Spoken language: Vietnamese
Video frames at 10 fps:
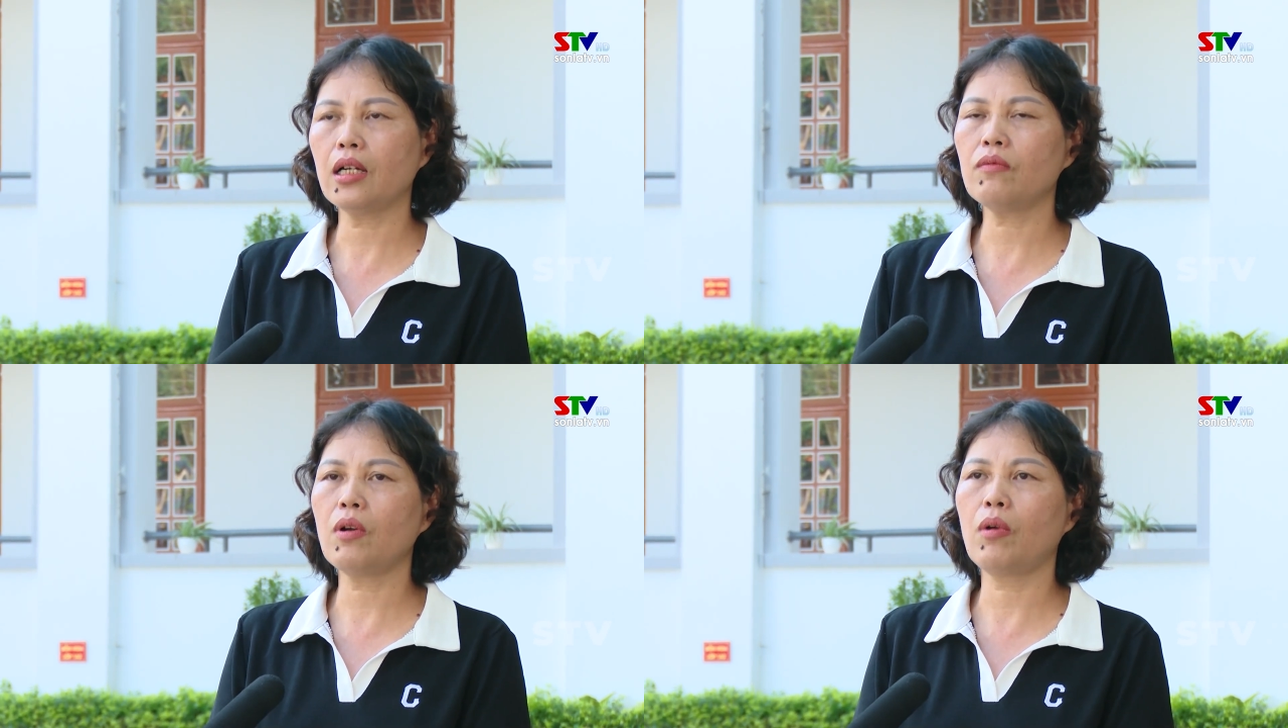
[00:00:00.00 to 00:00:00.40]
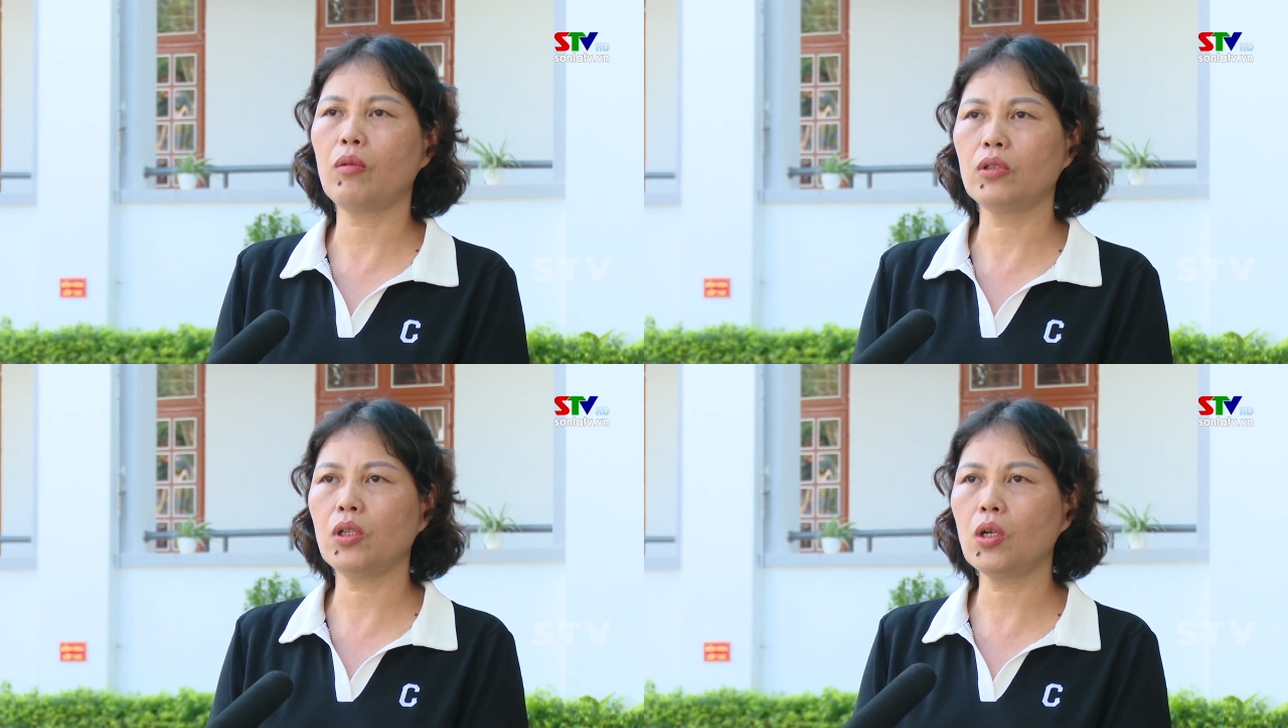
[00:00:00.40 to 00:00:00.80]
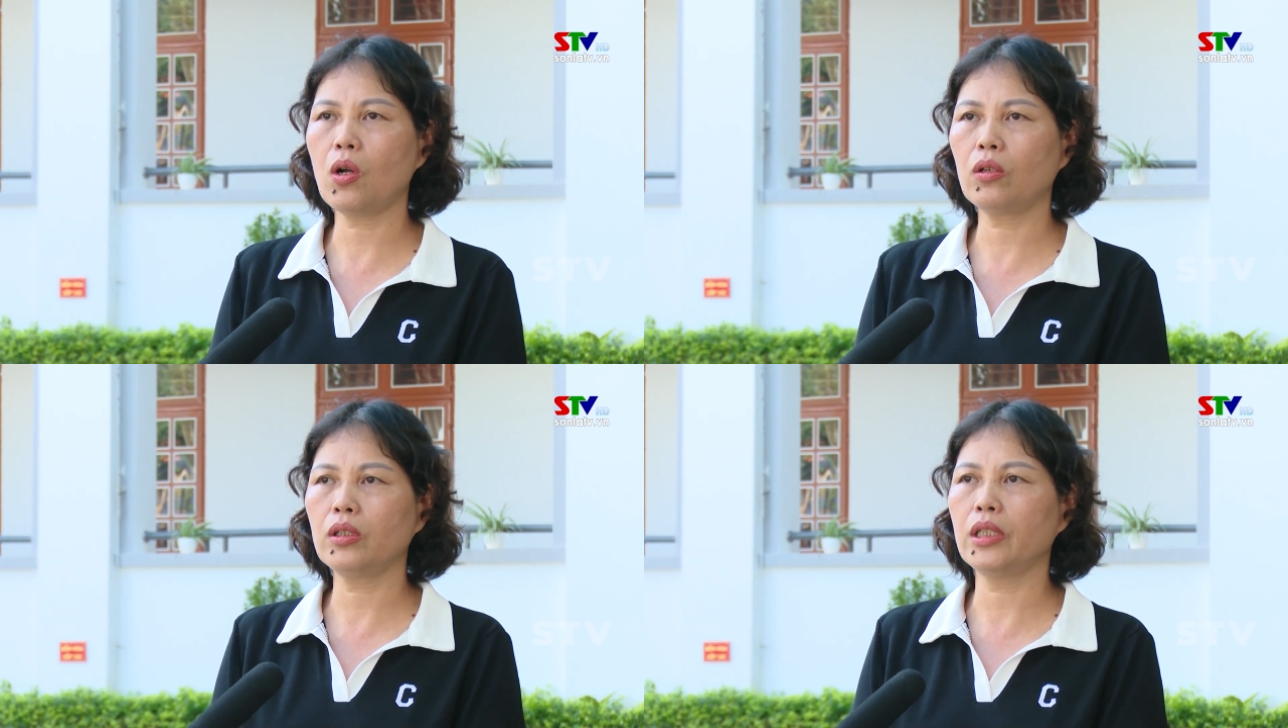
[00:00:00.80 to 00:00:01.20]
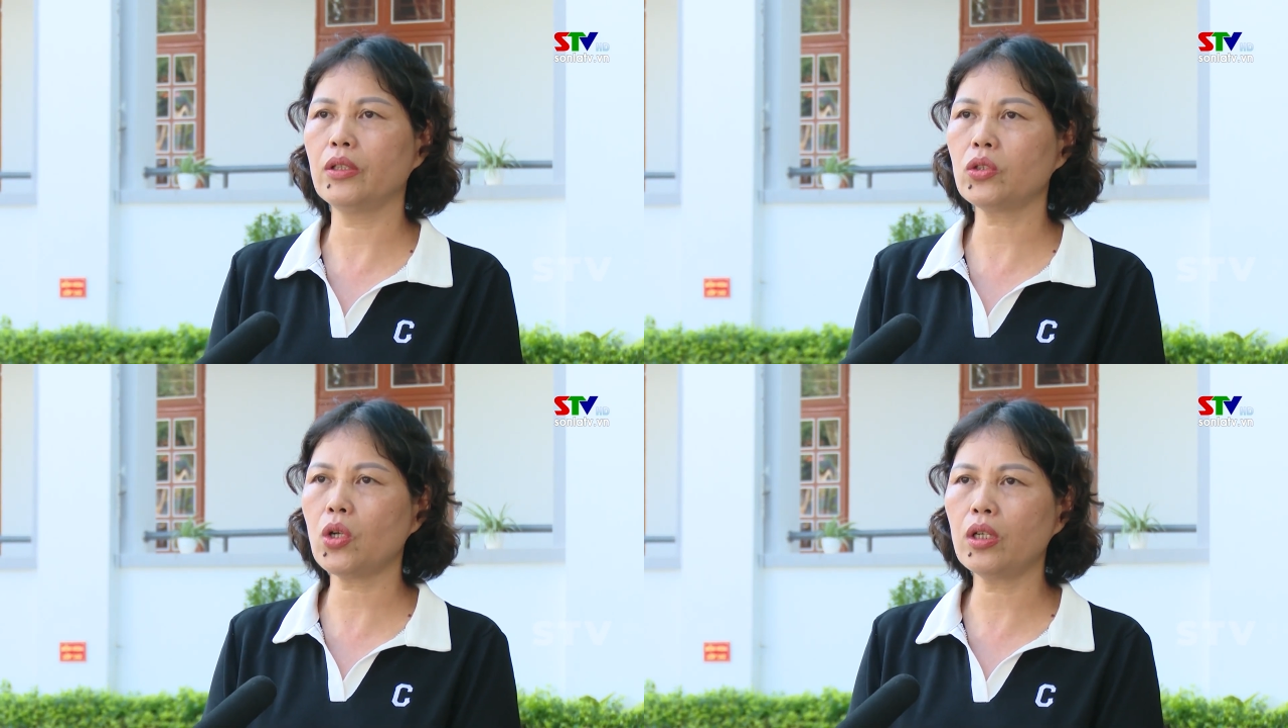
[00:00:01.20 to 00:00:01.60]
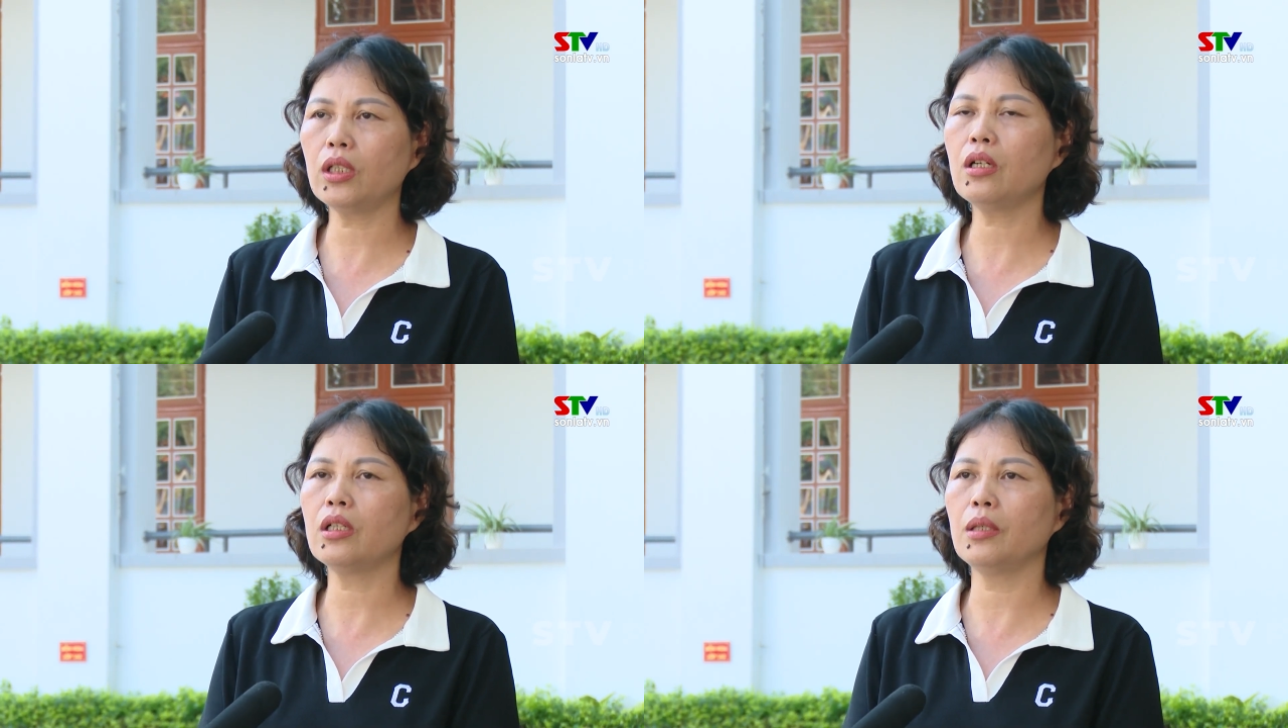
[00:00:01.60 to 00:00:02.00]
các phòng học cho các con thì cho
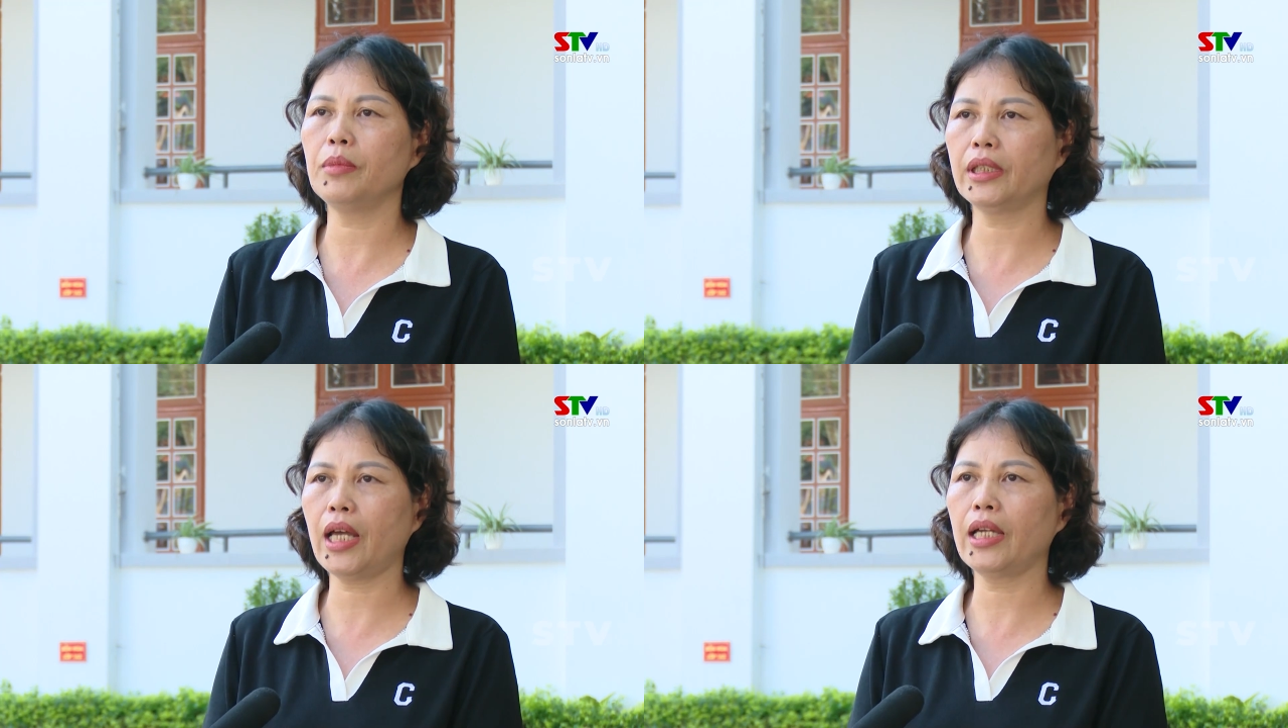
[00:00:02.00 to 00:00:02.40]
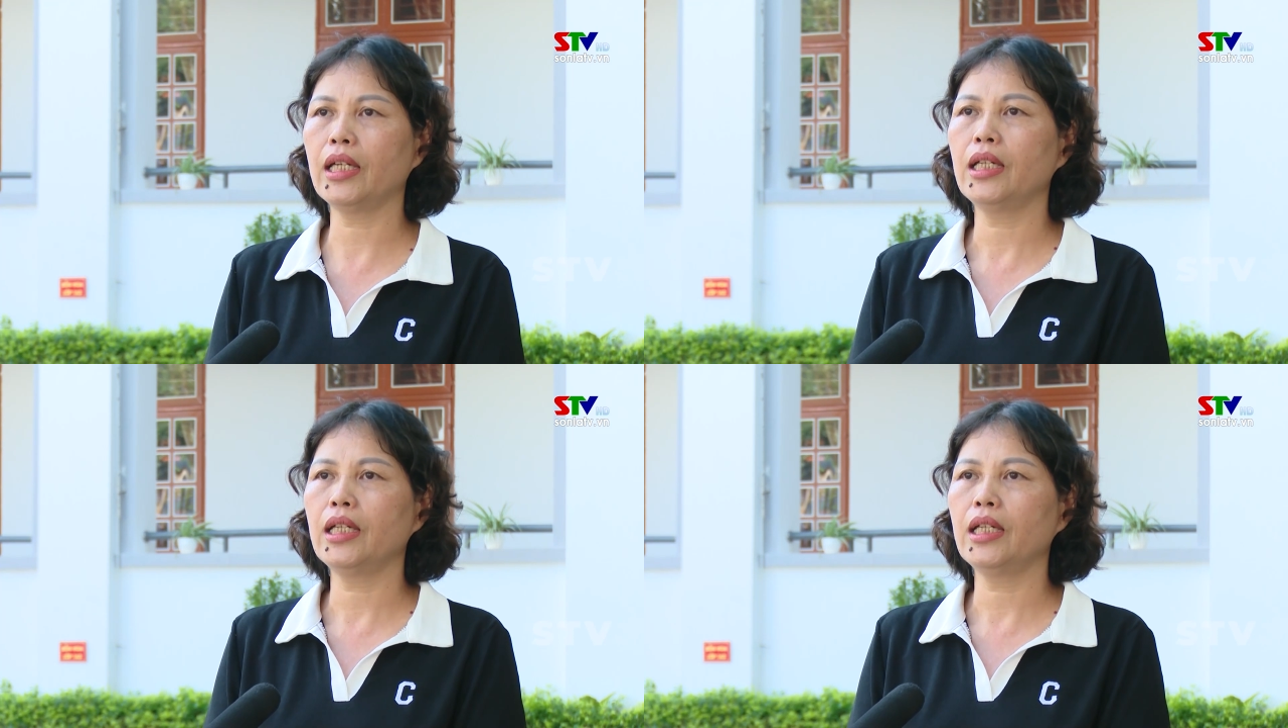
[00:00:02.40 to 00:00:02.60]
đến thời điểm hiện tại